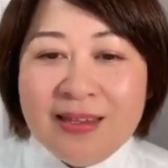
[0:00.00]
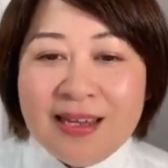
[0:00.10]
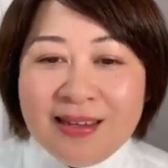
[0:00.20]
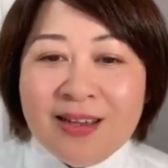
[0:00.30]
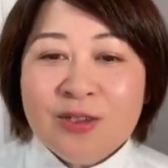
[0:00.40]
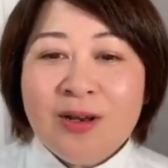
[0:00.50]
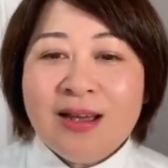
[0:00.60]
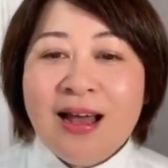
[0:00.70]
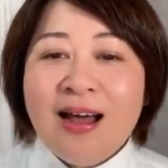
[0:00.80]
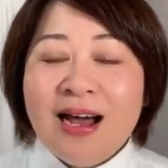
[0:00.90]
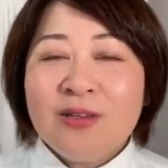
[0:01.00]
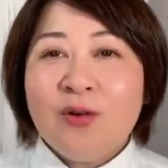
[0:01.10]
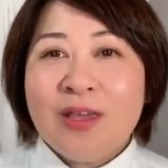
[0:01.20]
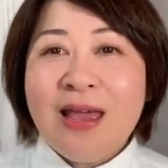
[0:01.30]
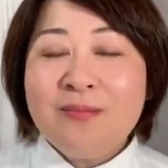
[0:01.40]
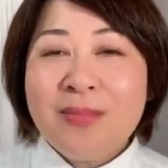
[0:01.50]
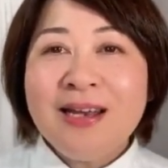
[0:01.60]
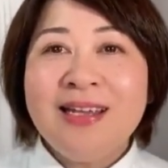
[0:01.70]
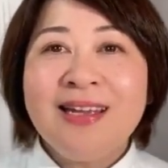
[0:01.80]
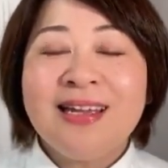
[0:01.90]
ただそれがあの現場
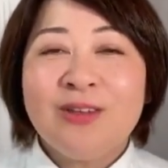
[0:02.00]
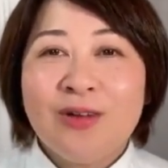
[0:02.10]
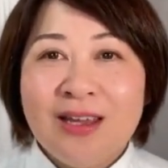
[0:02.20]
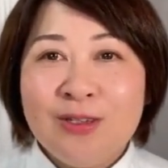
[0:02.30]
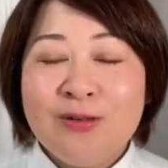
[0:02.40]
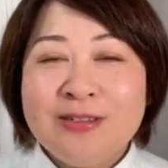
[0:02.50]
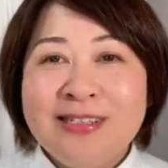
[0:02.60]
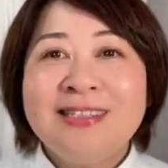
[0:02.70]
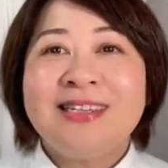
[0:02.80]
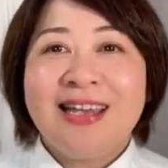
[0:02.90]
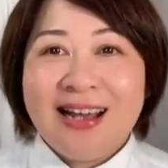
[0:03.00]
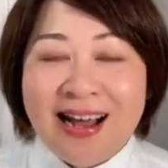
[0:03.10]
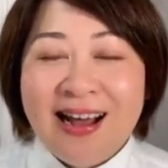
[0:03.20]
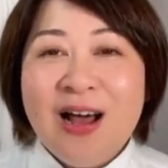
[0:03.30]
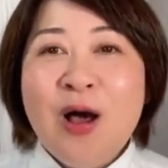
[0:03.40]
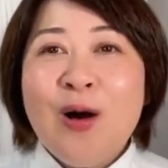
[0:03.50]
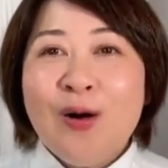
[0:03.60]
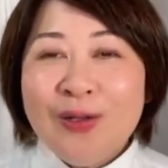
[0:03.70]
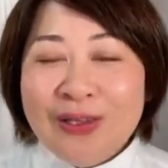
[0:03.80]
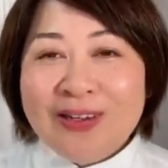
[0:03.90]
に出た時、その知識が
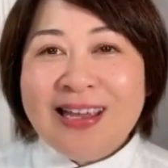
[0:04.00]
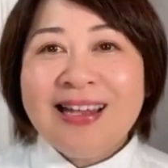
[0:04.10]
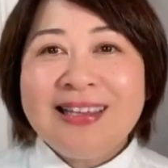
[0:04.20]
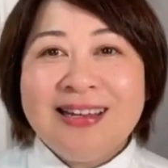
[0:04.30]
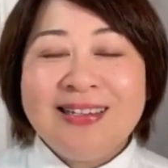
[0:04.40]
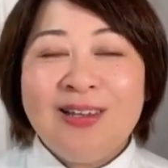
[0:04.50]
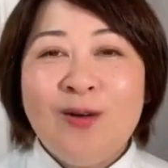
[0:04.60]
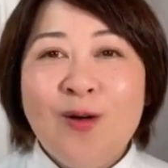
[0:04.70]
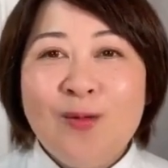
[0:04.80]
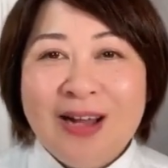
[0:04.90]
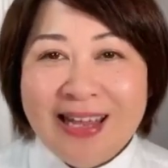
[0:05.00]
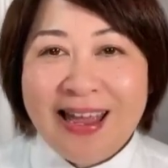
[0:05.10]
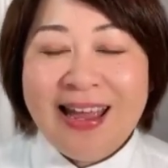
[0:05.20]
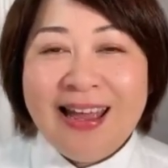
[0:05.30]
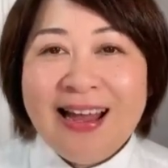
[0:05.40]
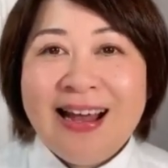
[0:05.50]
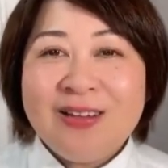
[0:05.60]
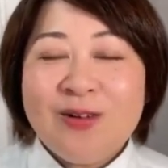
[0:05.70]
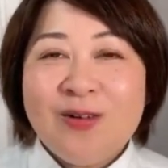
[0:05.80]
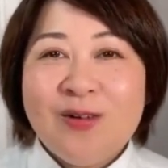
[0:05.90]
本当に果たしてどこまであ
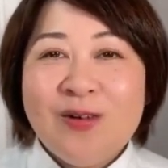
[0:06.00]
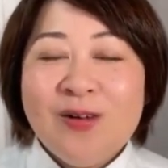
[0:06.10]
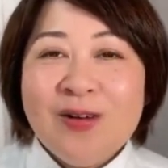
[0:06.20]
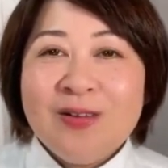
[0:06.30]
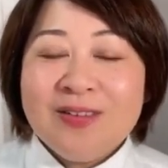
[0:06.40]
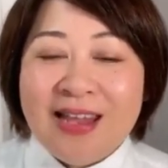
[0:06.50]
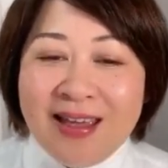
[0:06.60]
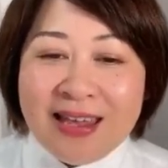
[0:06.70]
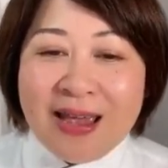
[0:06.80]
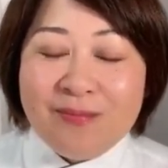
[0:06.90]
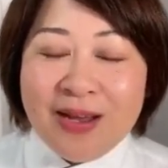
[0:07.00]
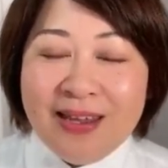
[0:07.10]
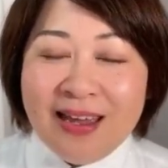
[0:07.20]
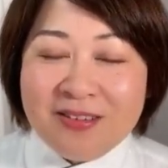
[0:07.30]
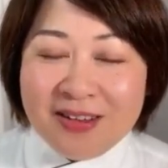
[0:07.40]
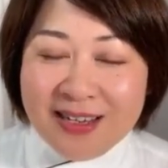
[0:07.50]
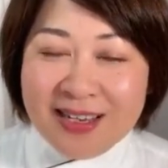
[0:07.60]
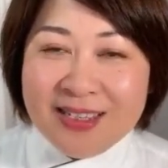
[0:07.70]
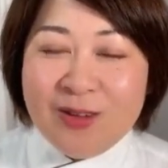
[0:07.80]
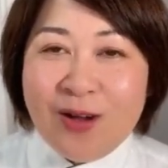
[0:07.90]
の、ね、現場で役に
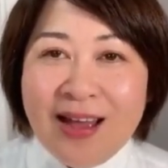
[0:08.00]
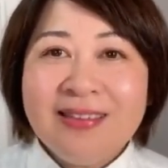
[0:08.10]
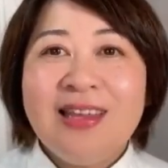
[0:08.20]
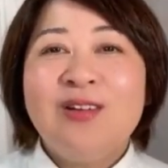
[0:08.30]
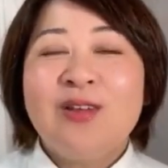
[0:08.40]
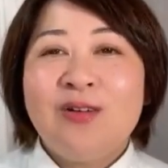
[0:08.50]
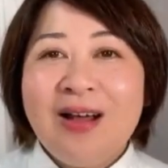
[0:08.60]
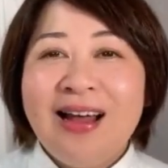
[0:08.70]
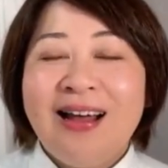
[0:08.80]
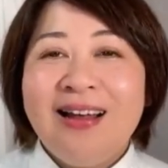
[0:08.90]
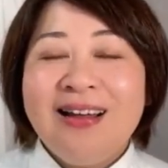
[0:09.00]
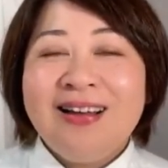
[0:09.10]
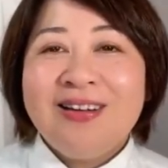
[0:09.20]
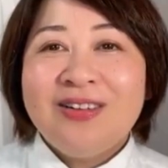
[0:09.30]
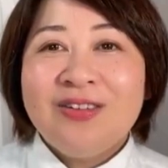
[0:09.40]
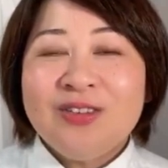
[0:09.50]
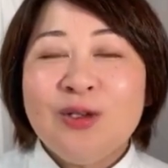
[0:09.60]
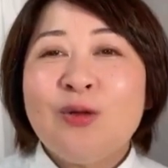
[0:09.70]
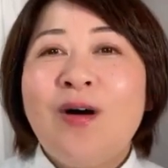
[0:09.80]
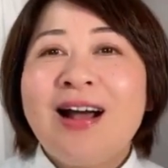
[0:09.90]
立つのかっていうのは
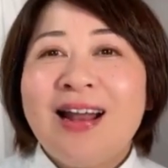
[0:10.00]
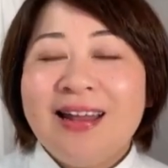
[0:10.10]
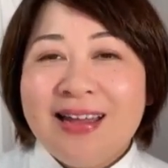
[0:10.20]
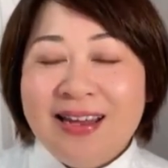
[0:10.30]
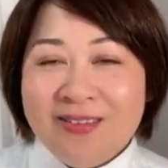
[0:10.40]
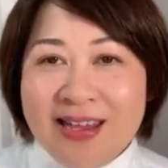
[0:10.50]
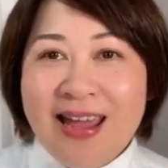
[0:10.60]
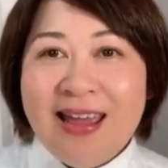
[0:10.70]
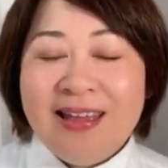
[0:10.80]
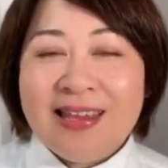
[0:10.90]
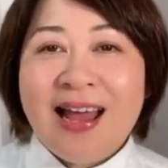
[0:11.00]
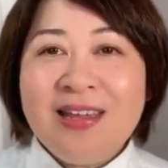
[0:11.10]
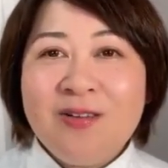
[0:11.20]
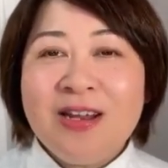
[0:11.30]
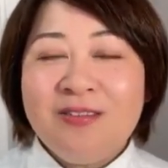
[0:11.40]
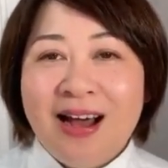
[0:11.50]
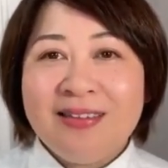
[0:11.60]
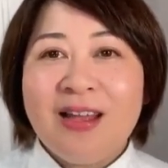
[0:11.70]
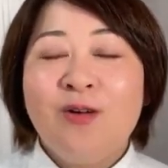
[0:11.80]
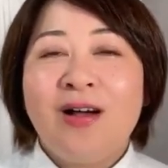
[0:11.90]
ちょっとわからないので、ないよりは
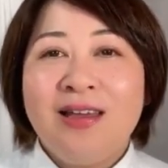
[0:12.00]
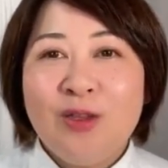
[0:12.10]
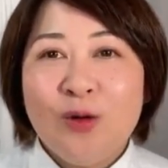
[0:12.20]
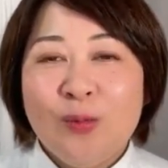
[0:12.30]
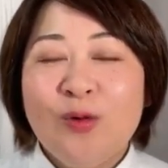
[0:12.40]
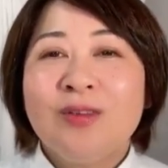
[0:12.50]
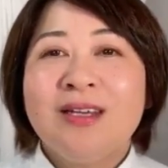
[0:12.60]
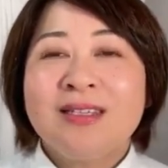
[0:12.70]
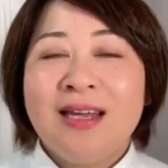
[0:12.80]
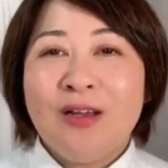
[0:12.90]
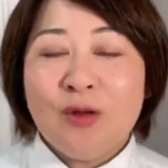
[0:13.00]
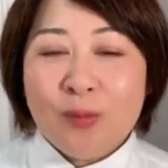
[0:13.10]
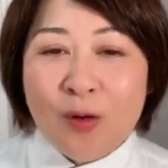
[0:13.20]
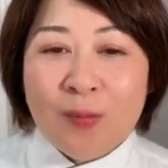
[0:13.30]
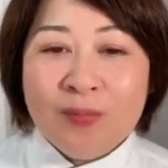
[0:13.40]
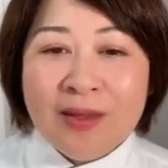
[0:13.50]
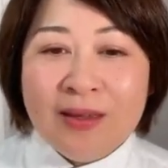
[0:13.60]
あった方がいいと思うんですけれども、